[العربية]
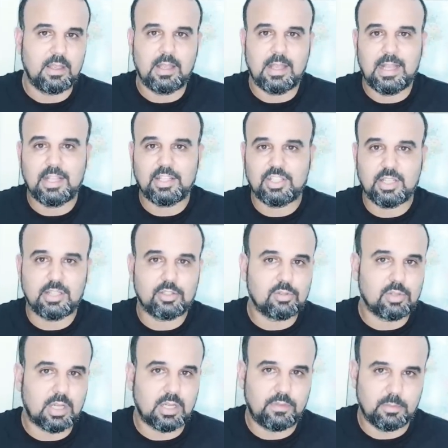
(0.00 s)
هذا الشيء هذا
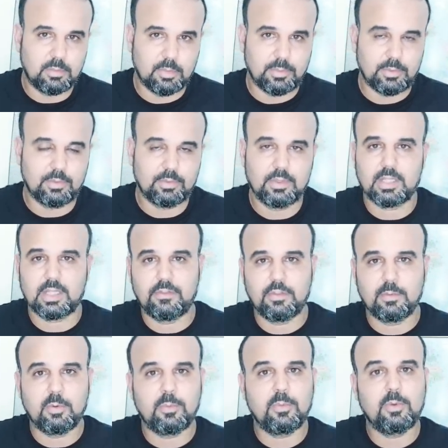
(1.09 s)
شنو كنفهموا منه
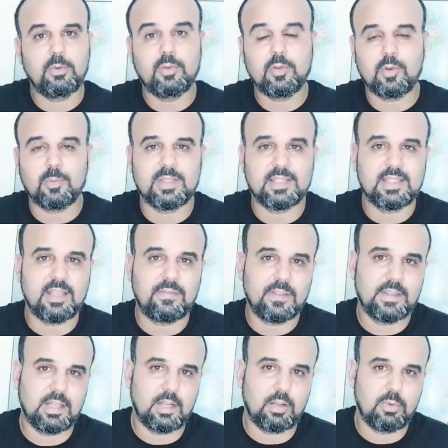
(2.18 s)
كنفهموا منه بزاف
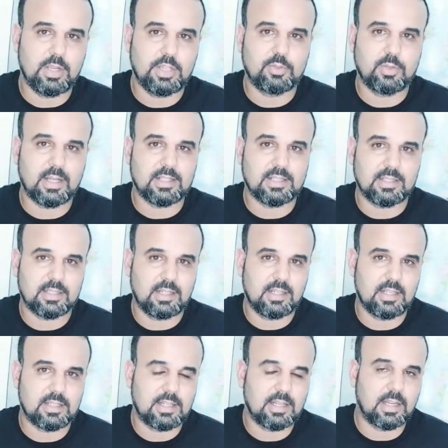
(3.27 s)
ديال الحوايج وخاصه
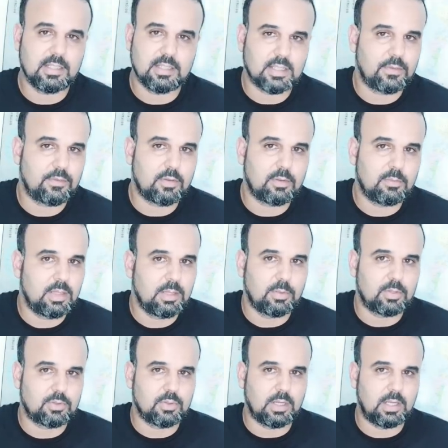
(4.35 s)
للناس اللي غادي يسافروا من
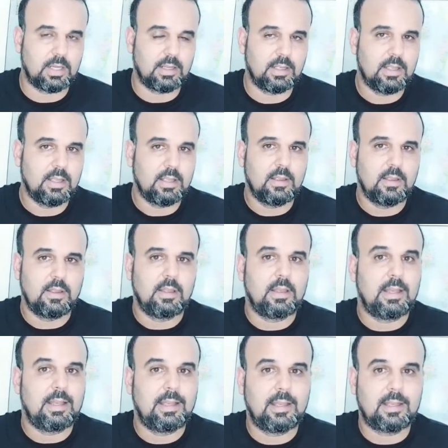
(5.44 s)
البرتغال
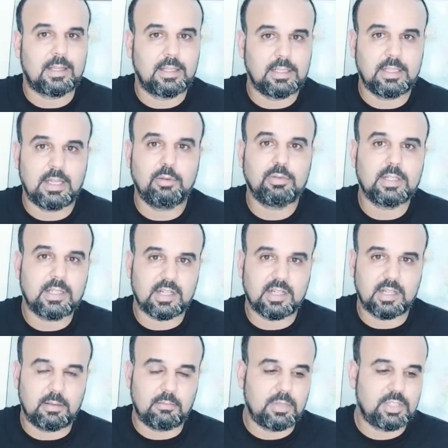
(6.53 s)
آه كنعاود
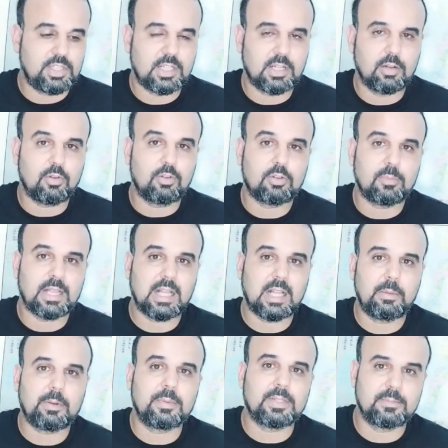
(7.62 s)
نكررها ماشي كنقول لكم هذا
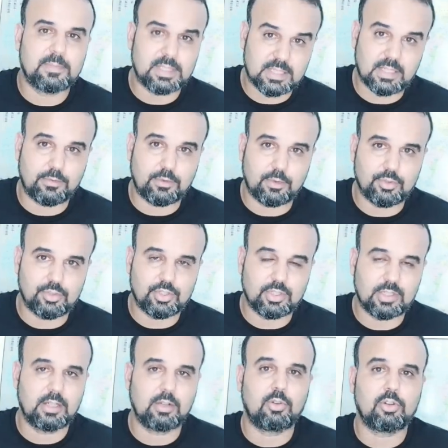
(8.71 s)
الخبر باش ما تسافروش
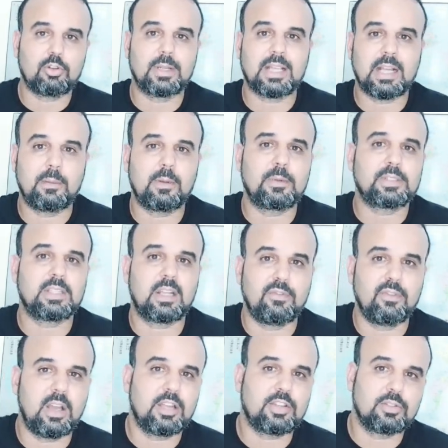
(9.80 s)
كنقول لكم هذا الخبر باش
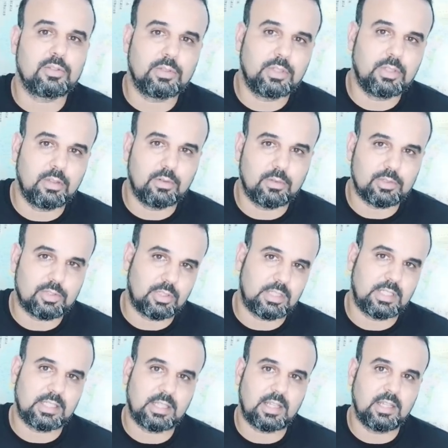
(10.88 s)
تعرفوا اشنو ديروا شنو
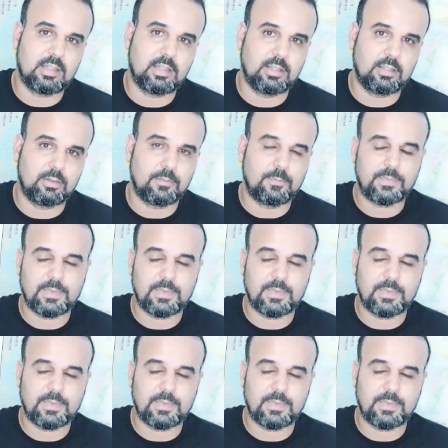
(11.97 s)
الاحتياطات اللي ديروا